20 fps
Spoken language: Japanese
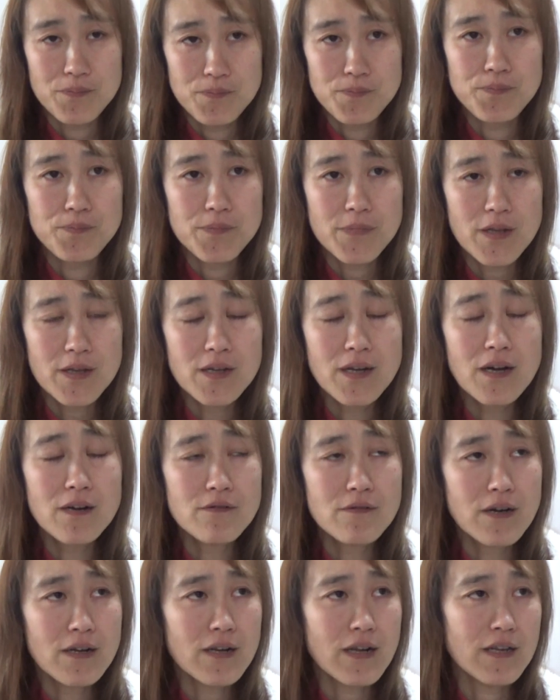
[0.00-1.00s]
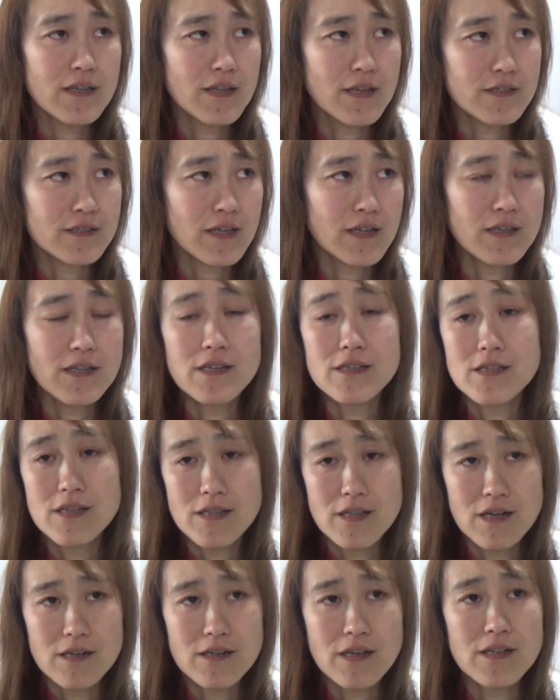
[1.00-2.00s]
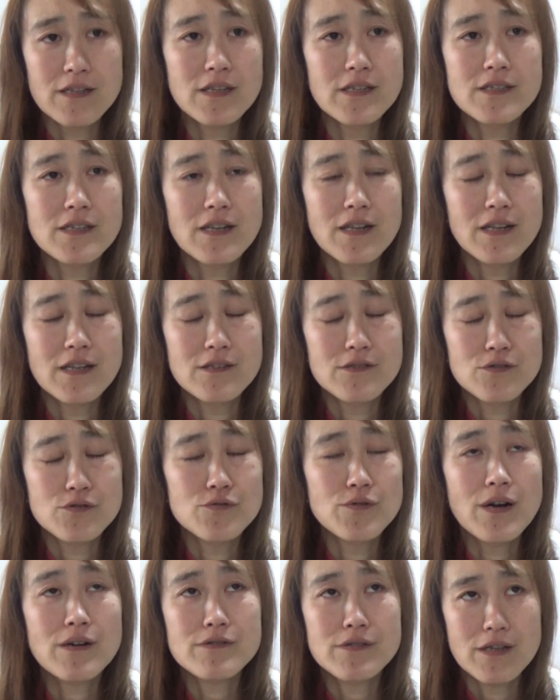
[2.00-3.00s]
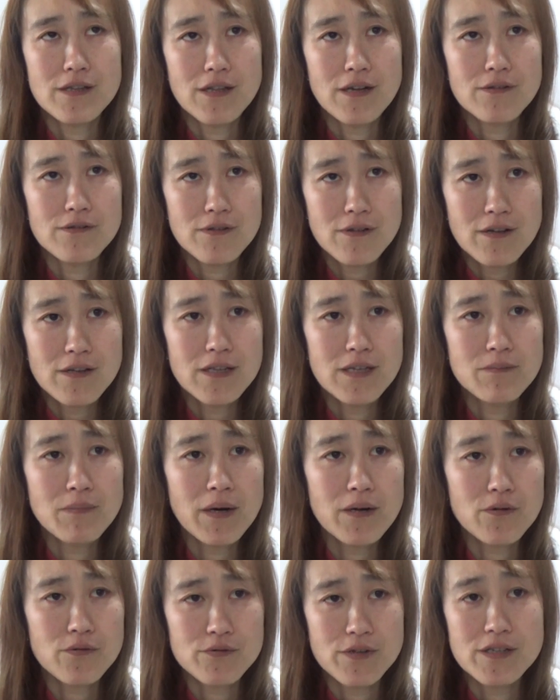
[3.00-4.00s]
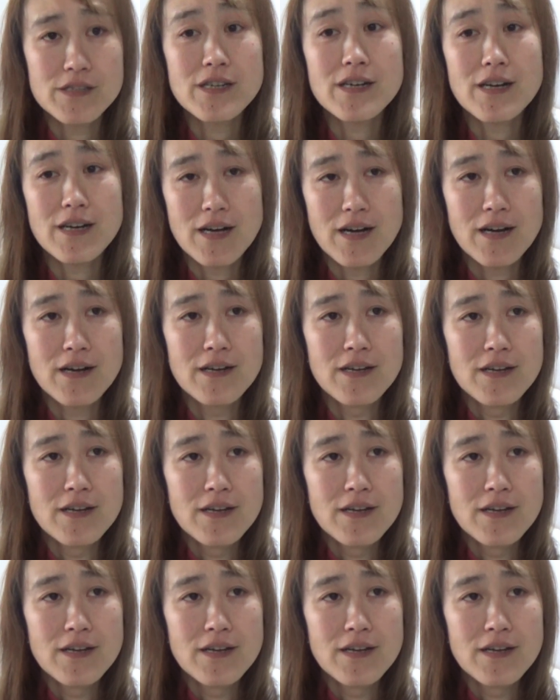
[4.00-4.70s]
うん、光が来年3年生になる3年じゃない中学生になるんだ今6年生やから